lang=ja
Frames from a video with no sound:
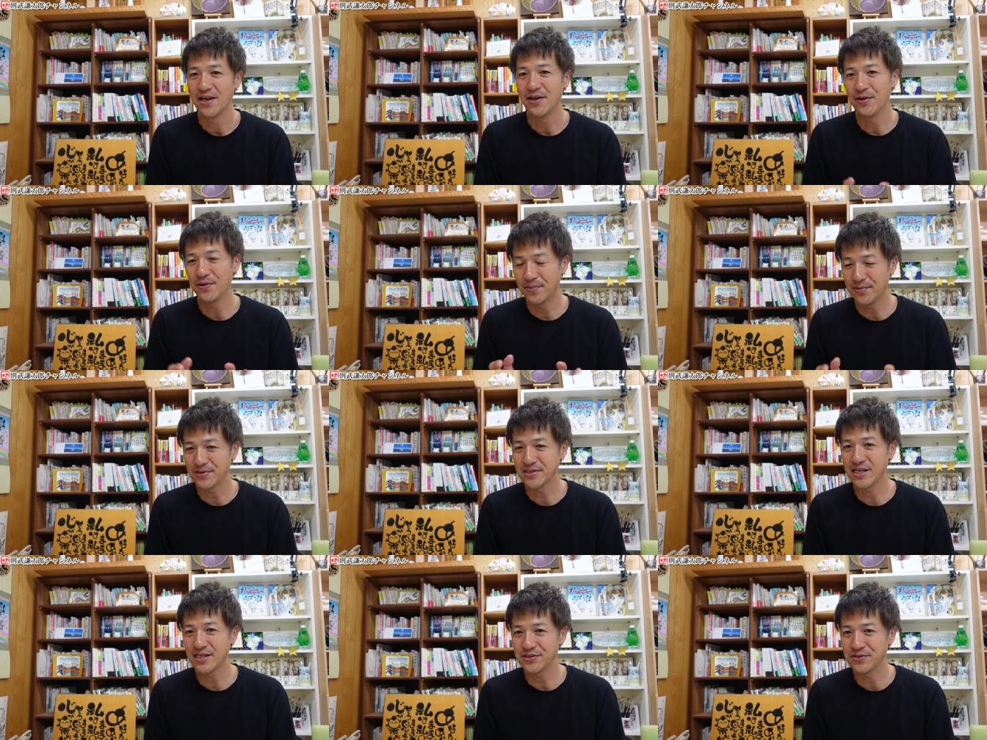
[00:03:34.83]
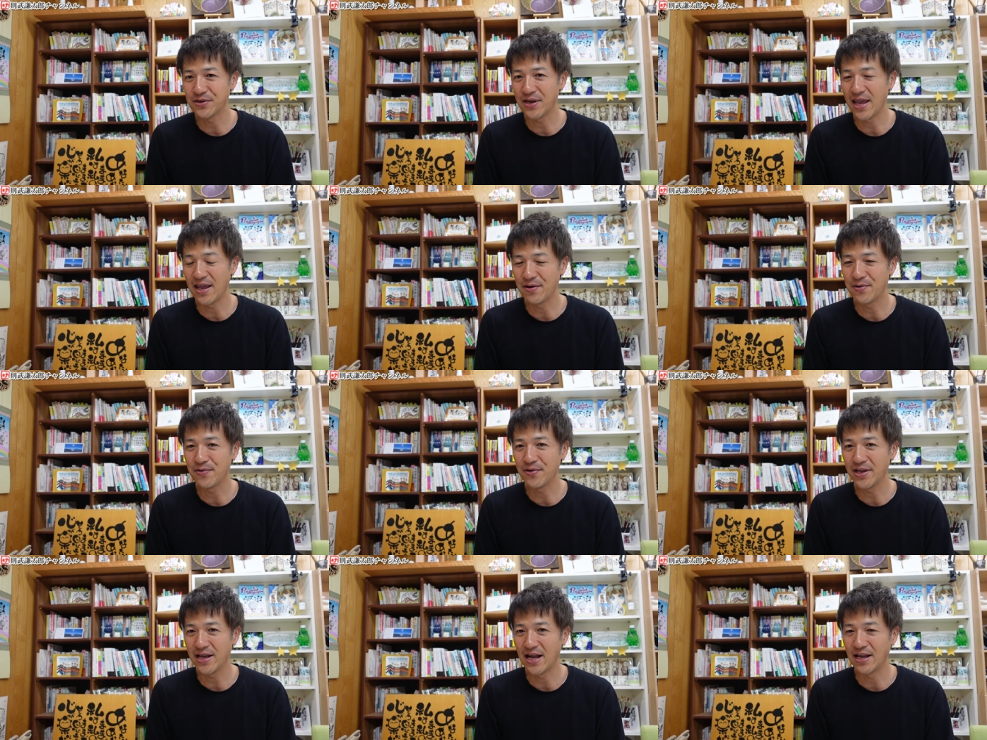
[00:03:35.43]
予防接種健
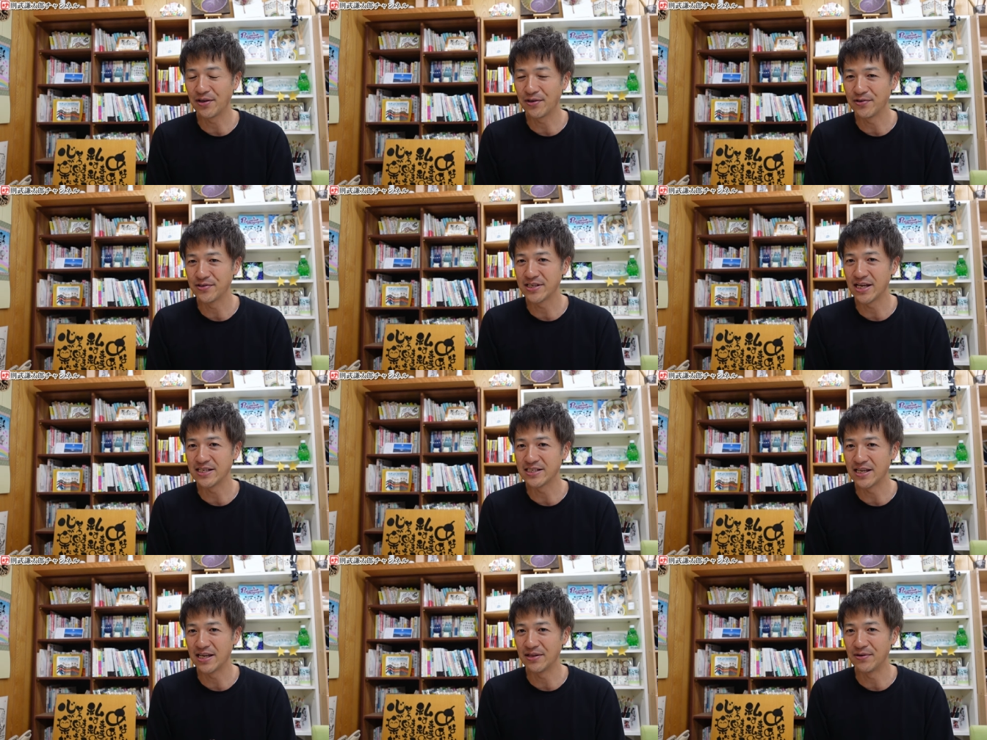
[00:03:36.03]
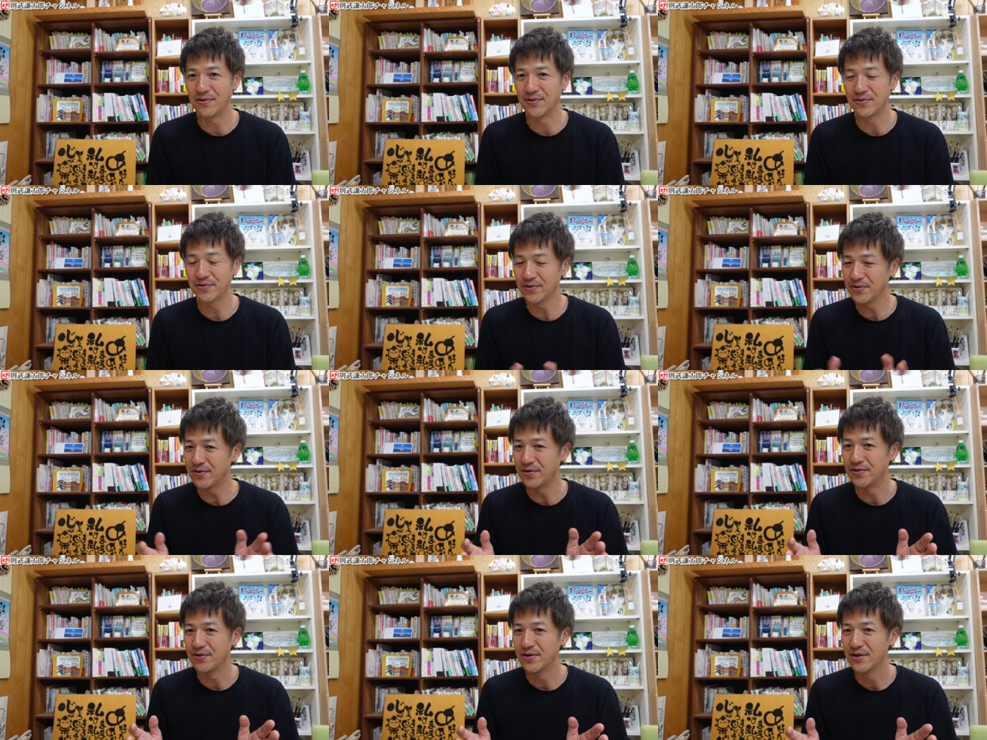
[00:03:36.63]
康被害救済制度
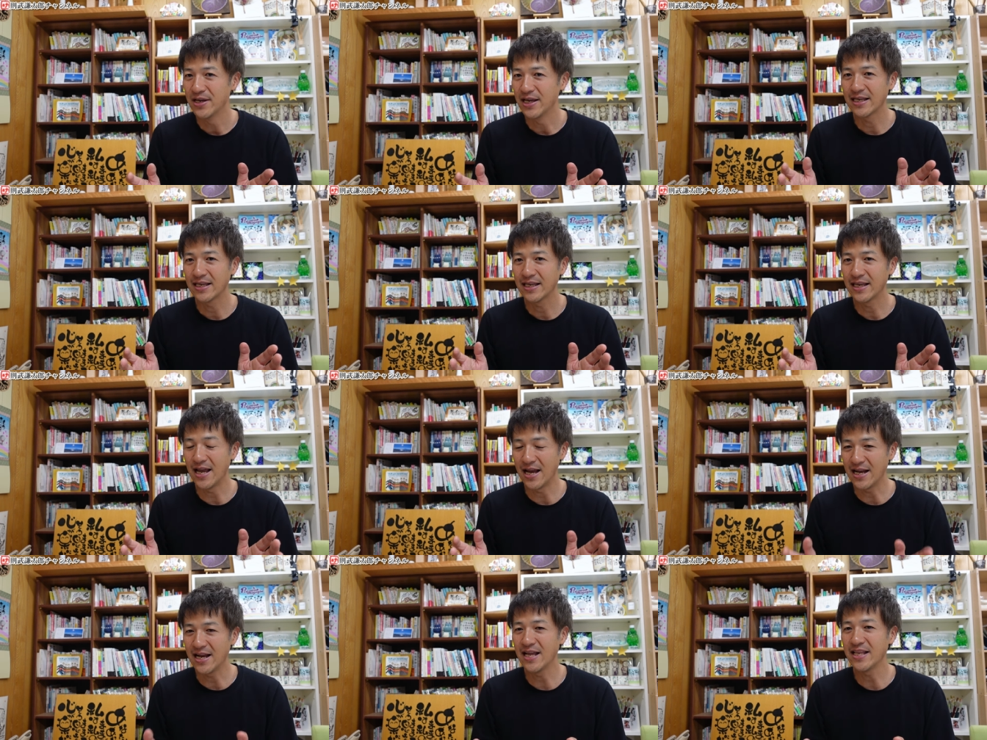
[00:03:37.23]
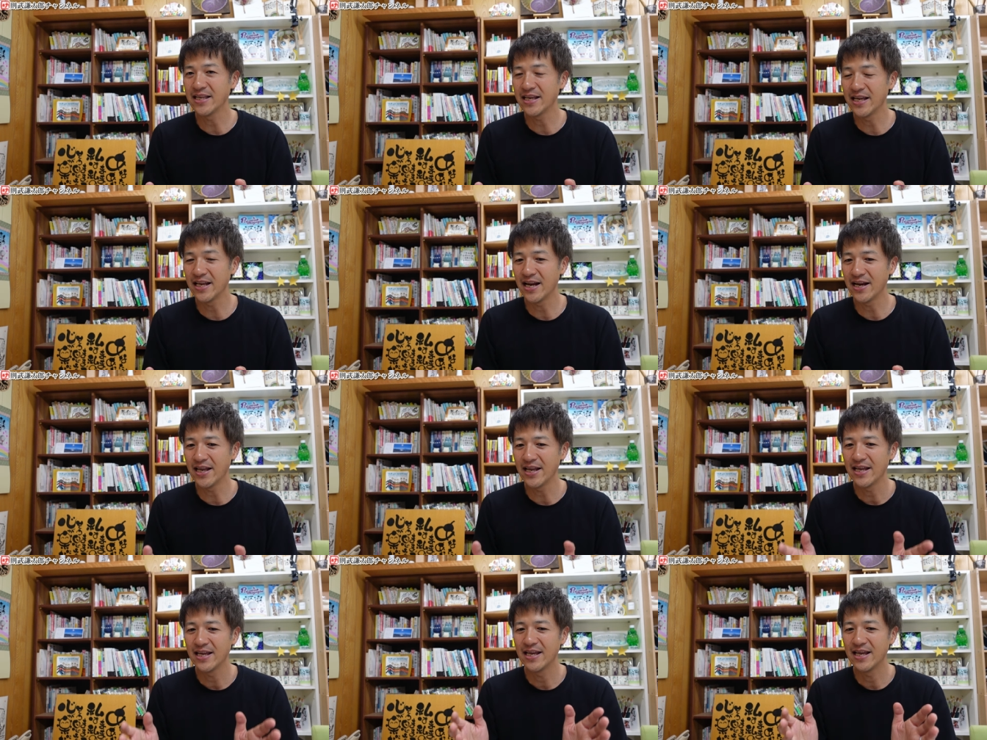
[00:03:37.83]
の客観的な
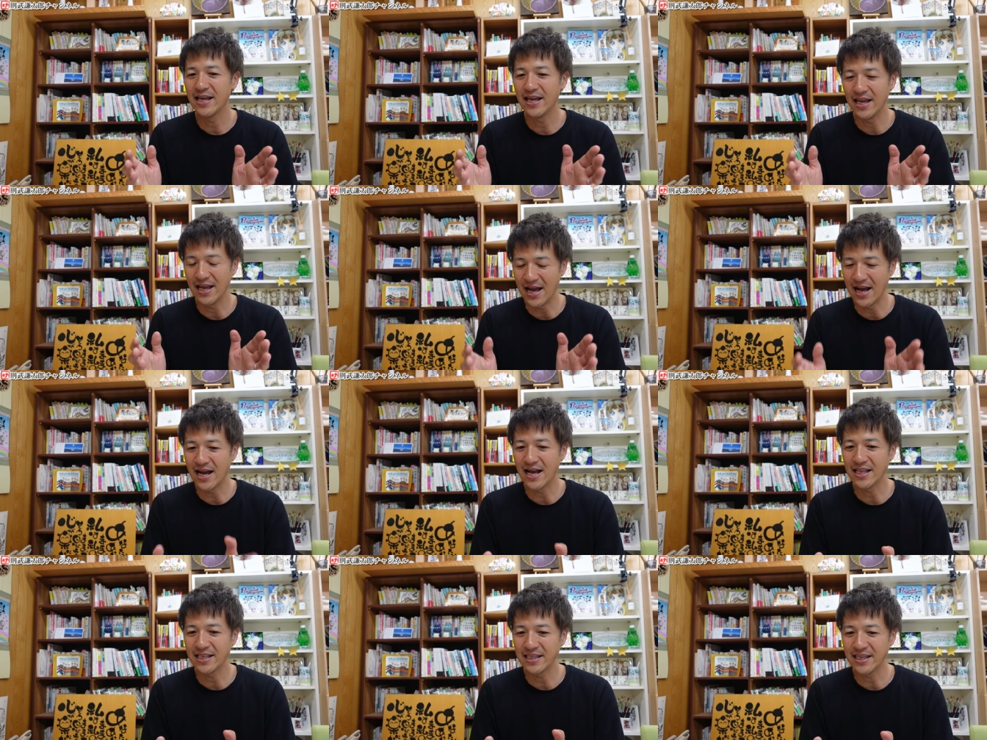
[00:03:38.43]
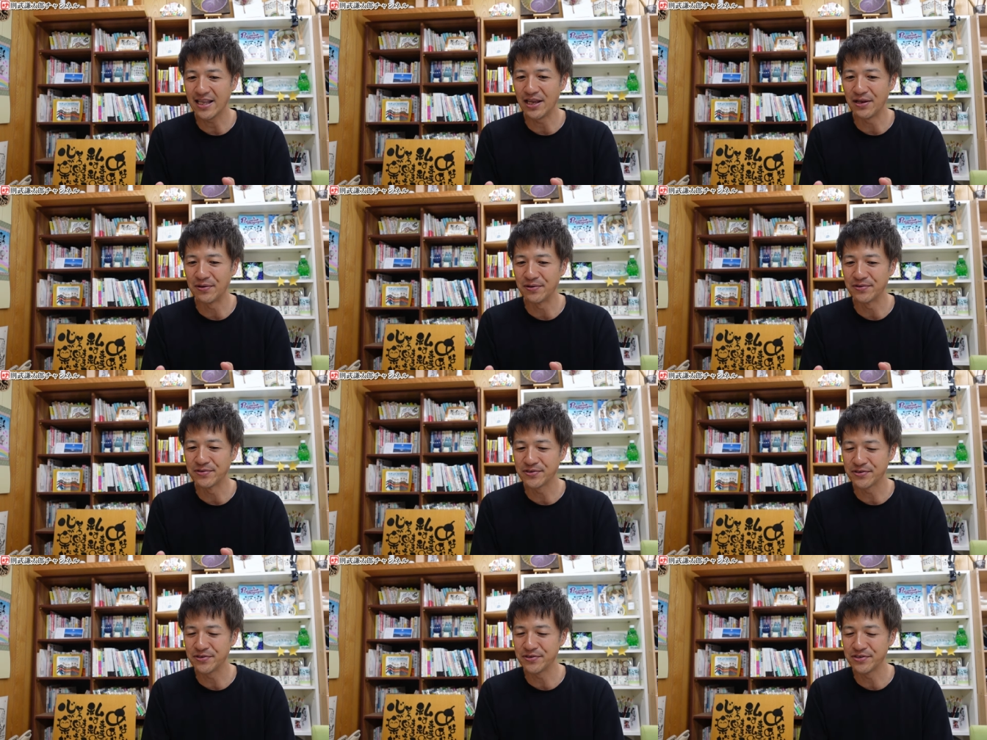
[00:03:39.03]
ね、上がっている
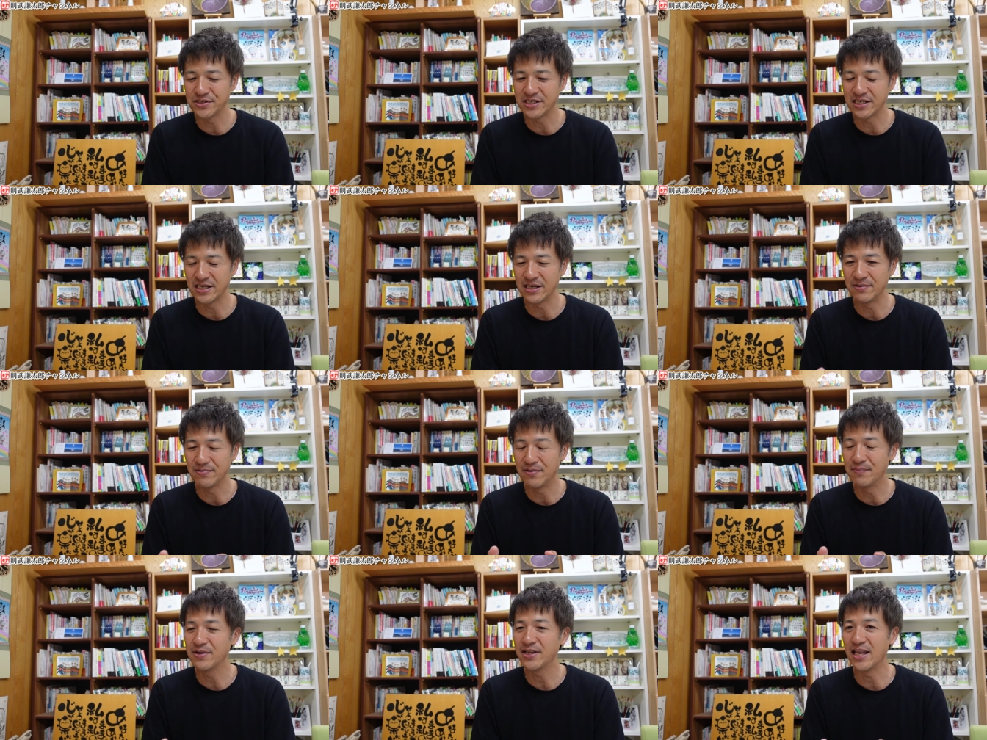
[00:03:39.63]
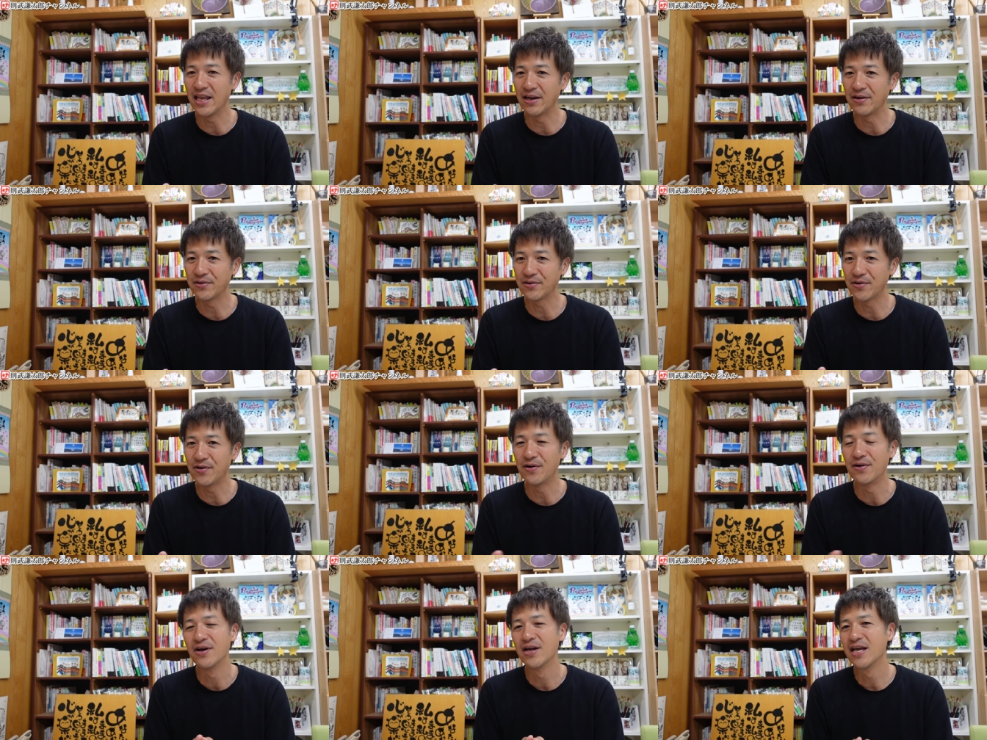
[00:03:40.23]
数字を見ていく
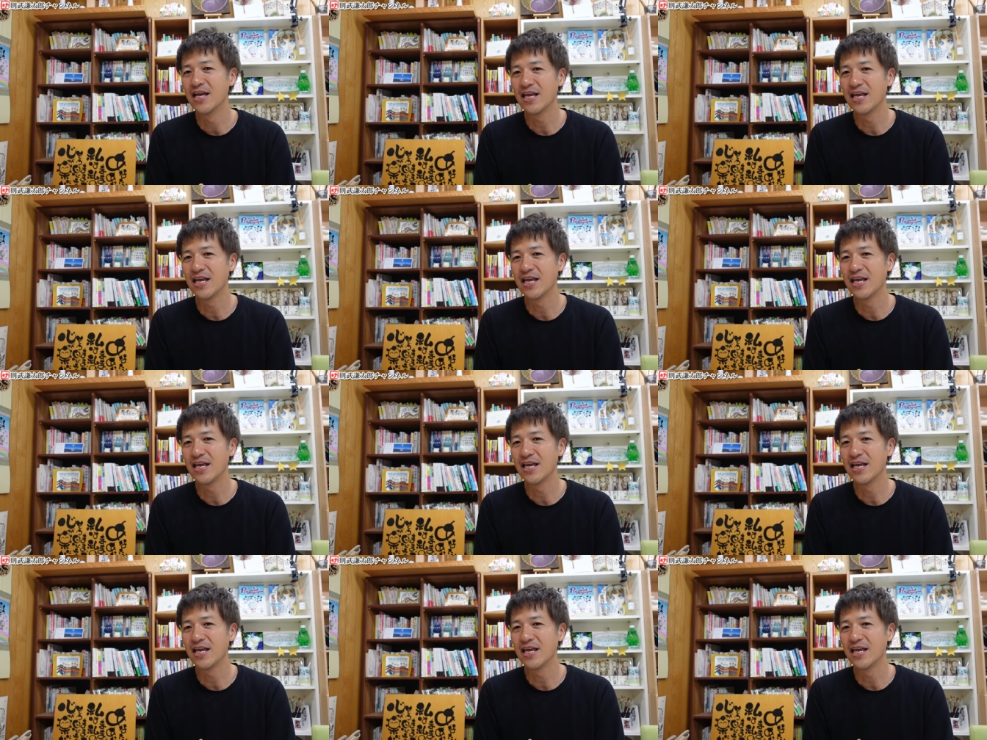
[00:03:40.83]
と、